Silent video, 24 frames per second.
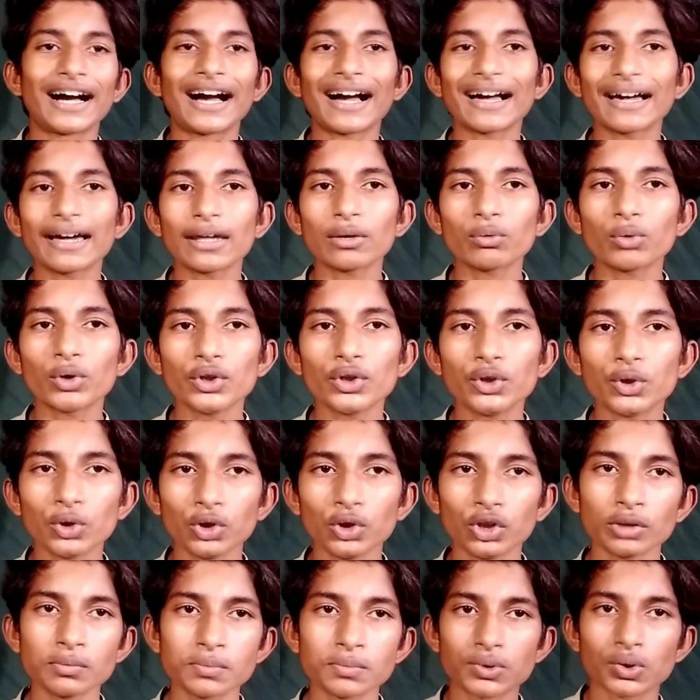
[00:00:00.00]
अगर वो
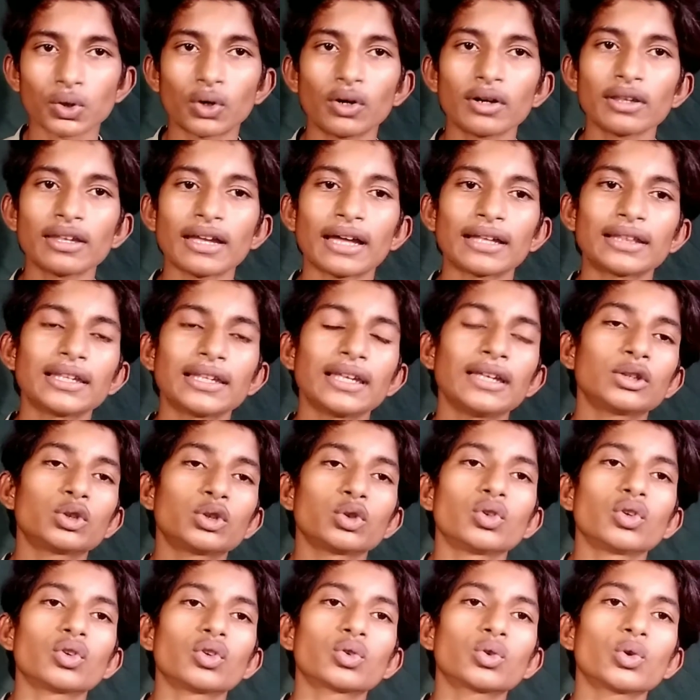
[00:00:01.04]
यूट्यूब छोड़ जाते हैं तो
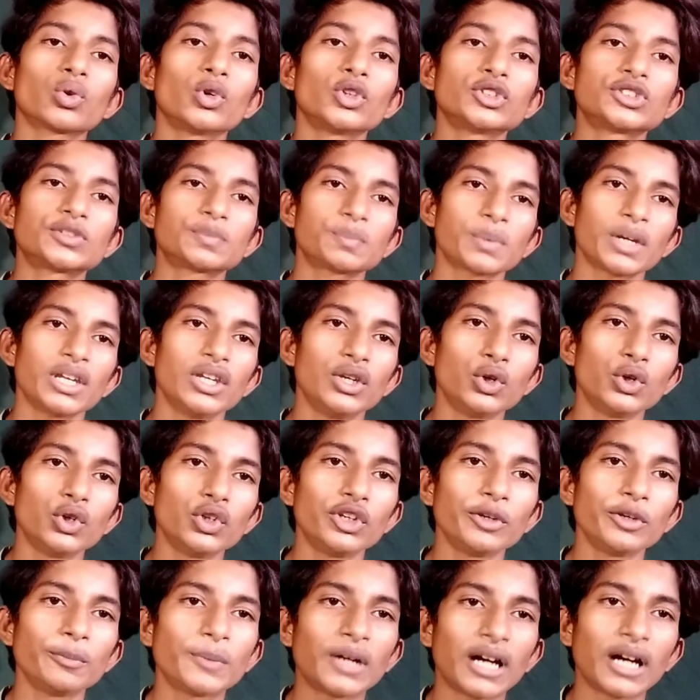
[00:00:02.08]
दोस्तों उस पर
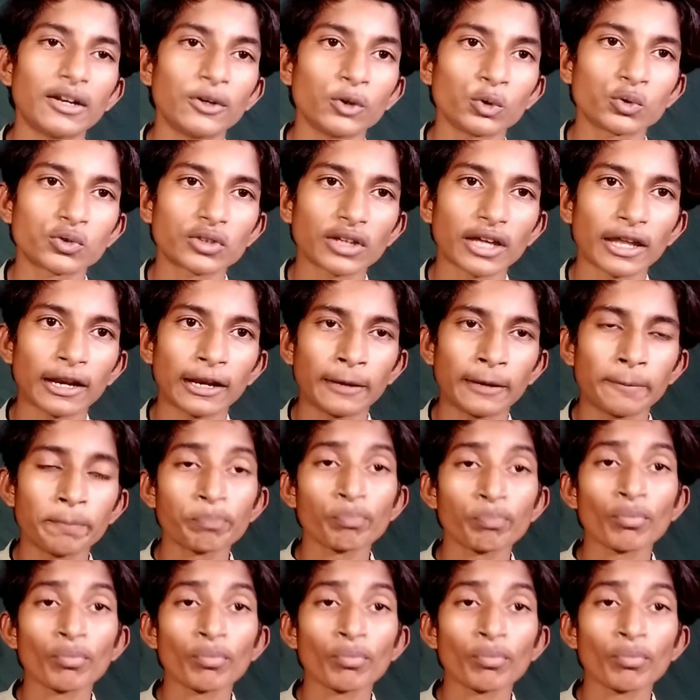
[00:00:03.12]
यूट्यूब का नुकसान है